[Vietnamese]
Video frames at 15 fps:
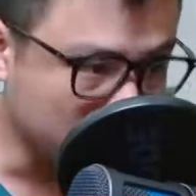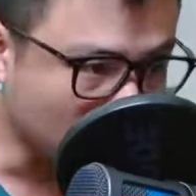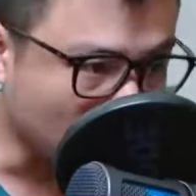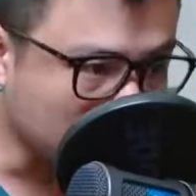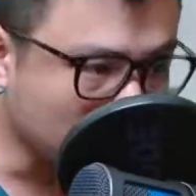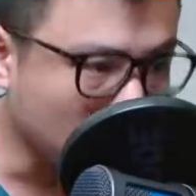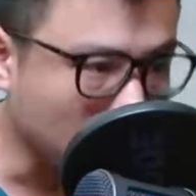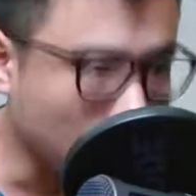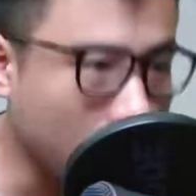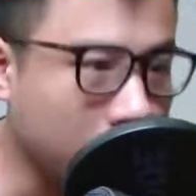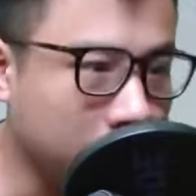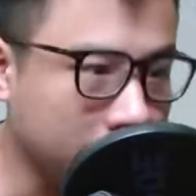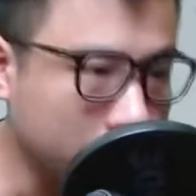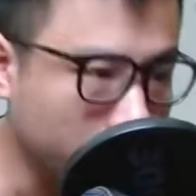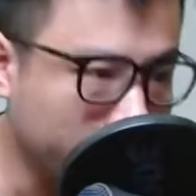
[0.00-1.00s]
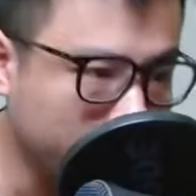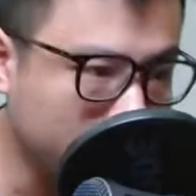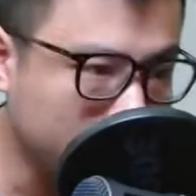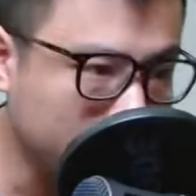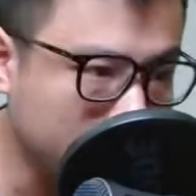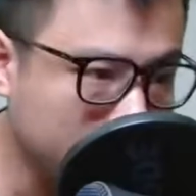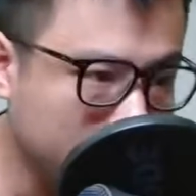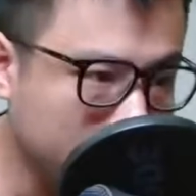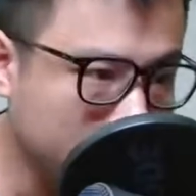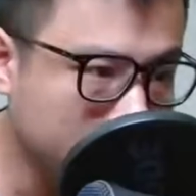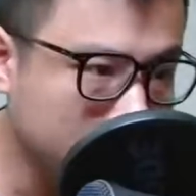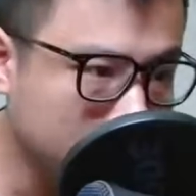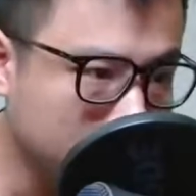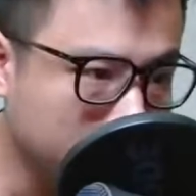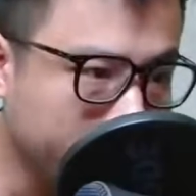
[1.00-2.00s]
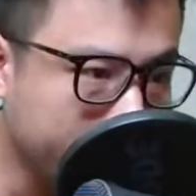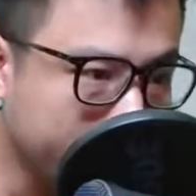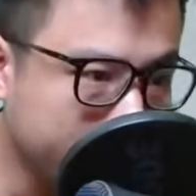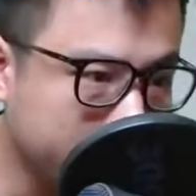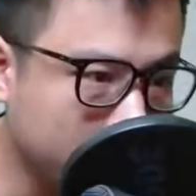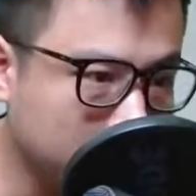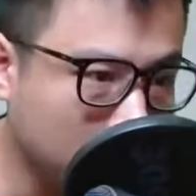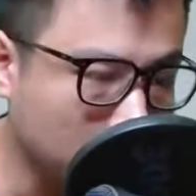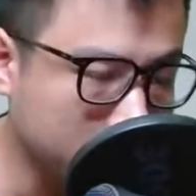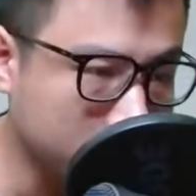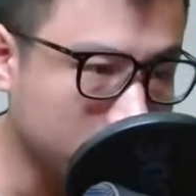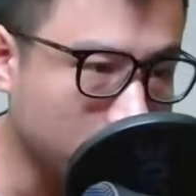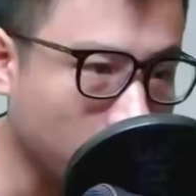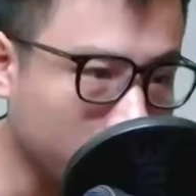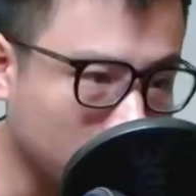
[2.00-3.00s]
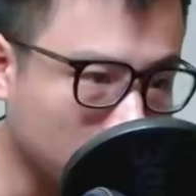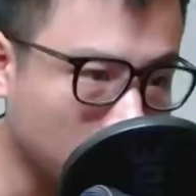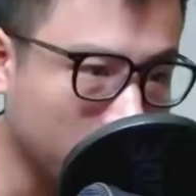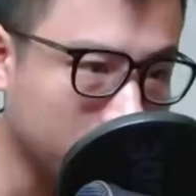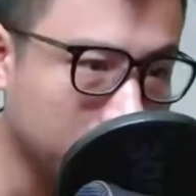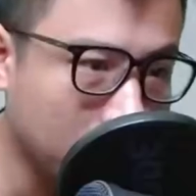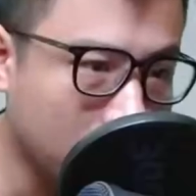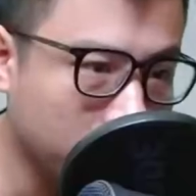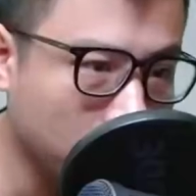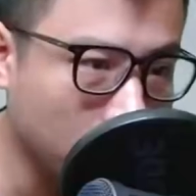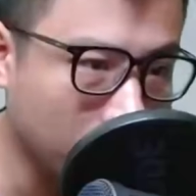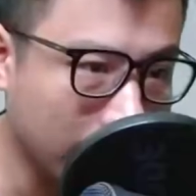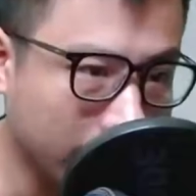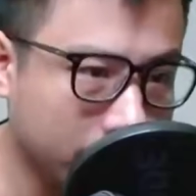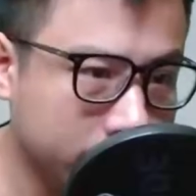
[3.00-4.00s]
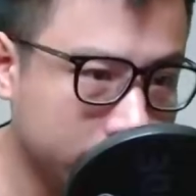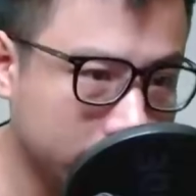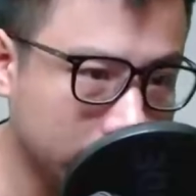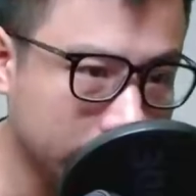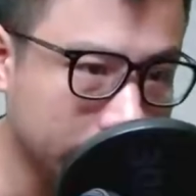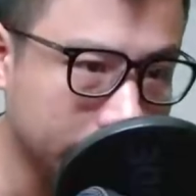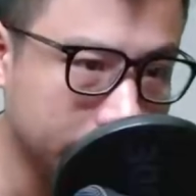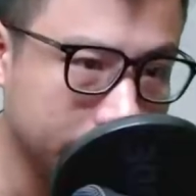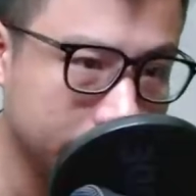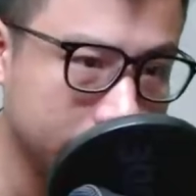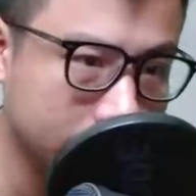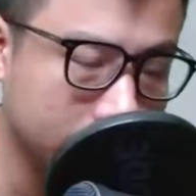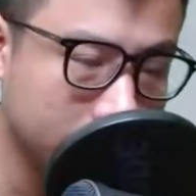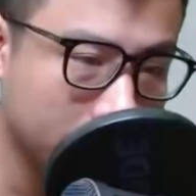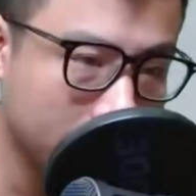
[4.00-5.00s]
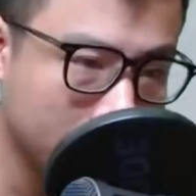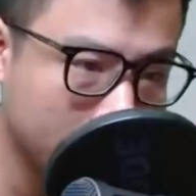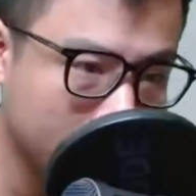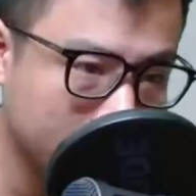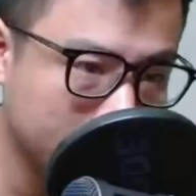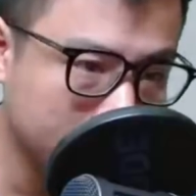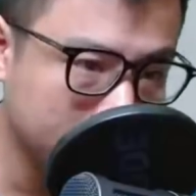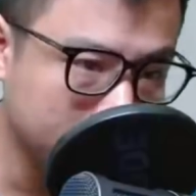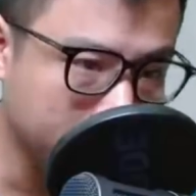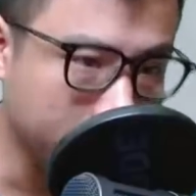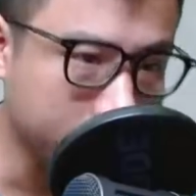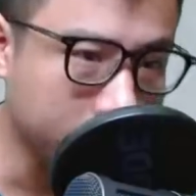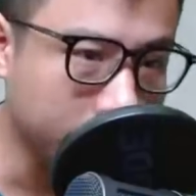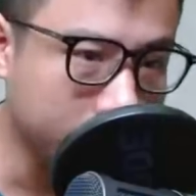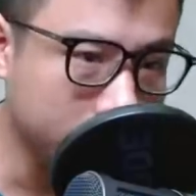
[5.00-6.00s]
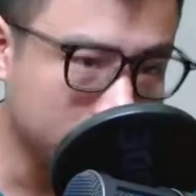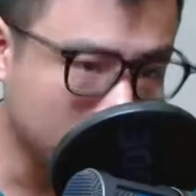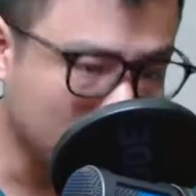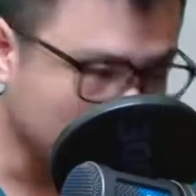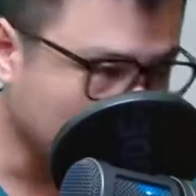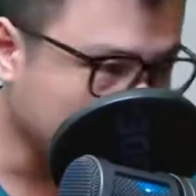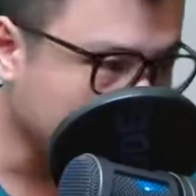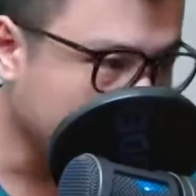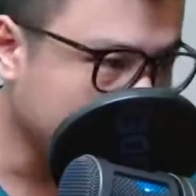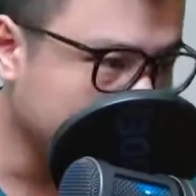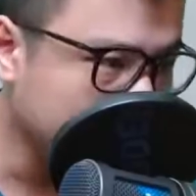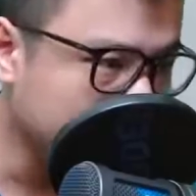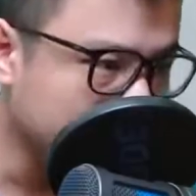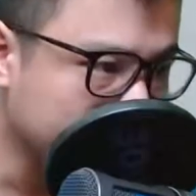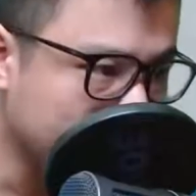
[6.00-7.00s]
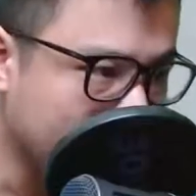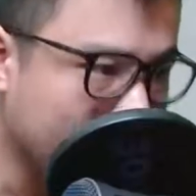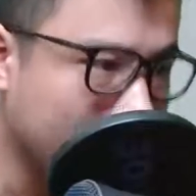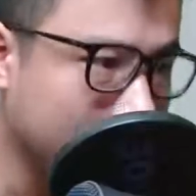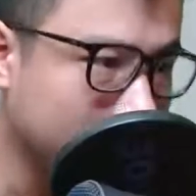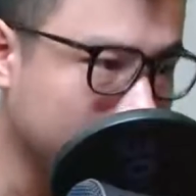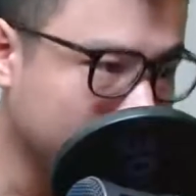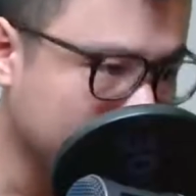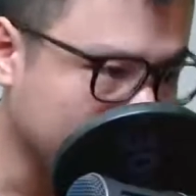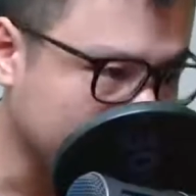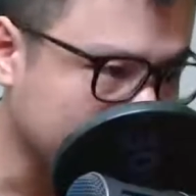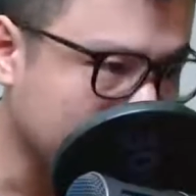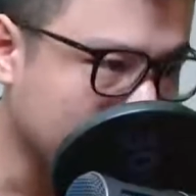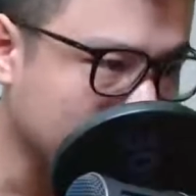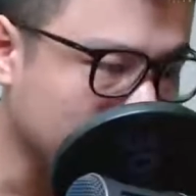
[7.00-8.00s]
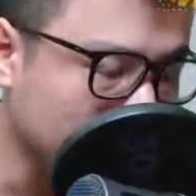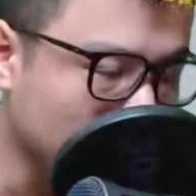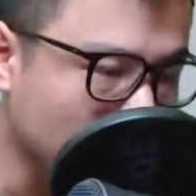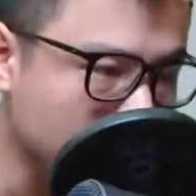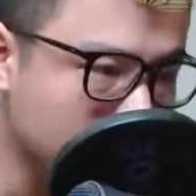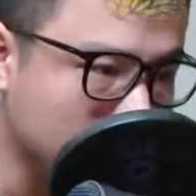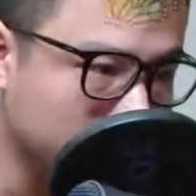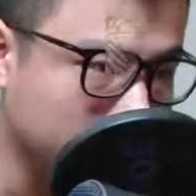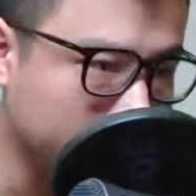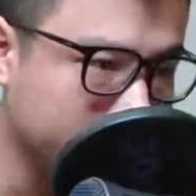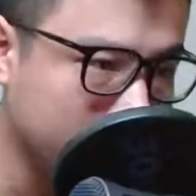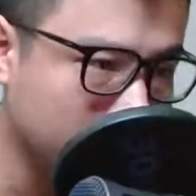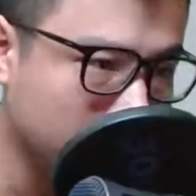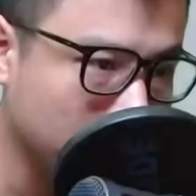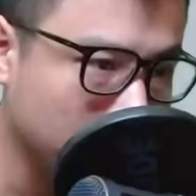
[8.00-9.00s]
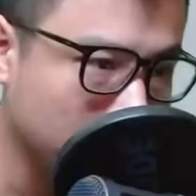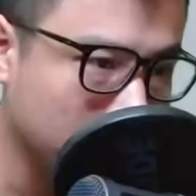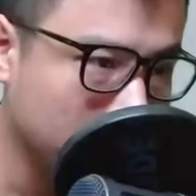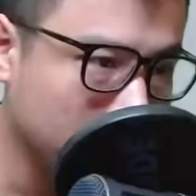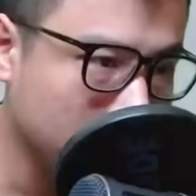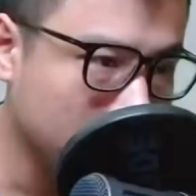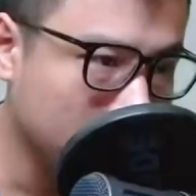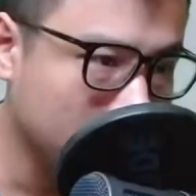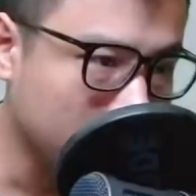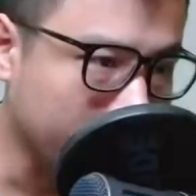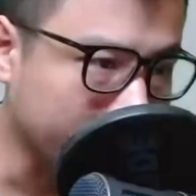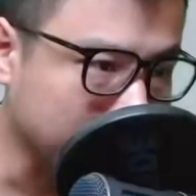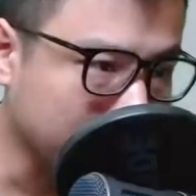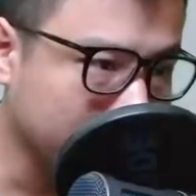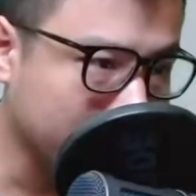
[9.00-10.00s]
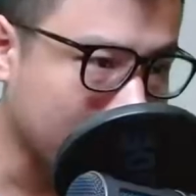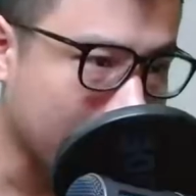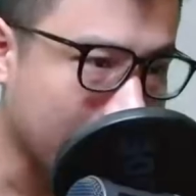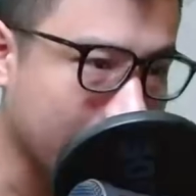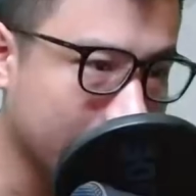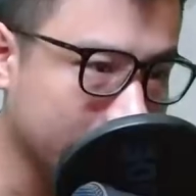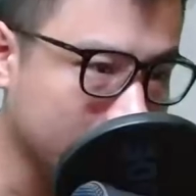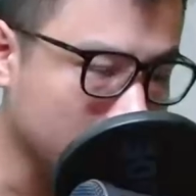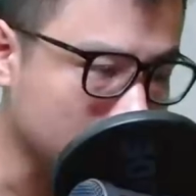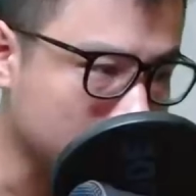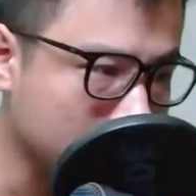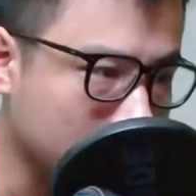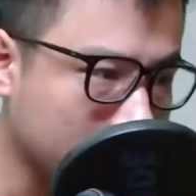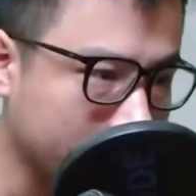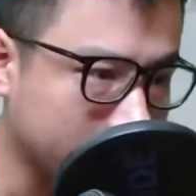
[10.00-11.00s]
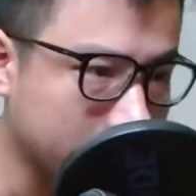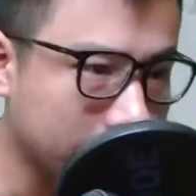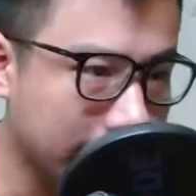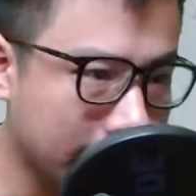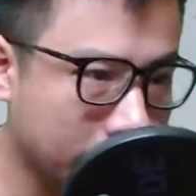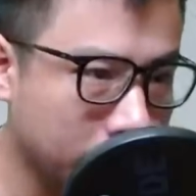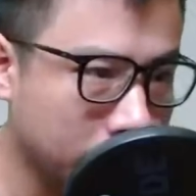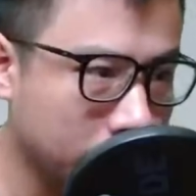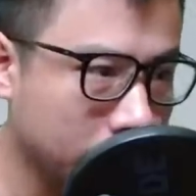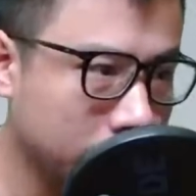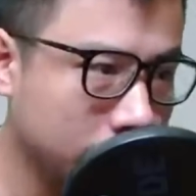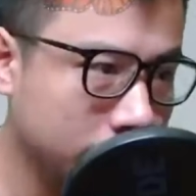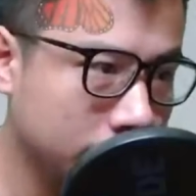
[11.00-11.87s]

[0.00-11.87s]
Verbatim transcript: Gió thổi qua bình nguyên, Mây đen trên bầu trời quần quật bao phủ cả đất trời. Phía dưới những tầng mây đen là hai thân ảnh đang đứng đối diện với nhau. Ánh mắt cả hai đều sắc lạnh như đao.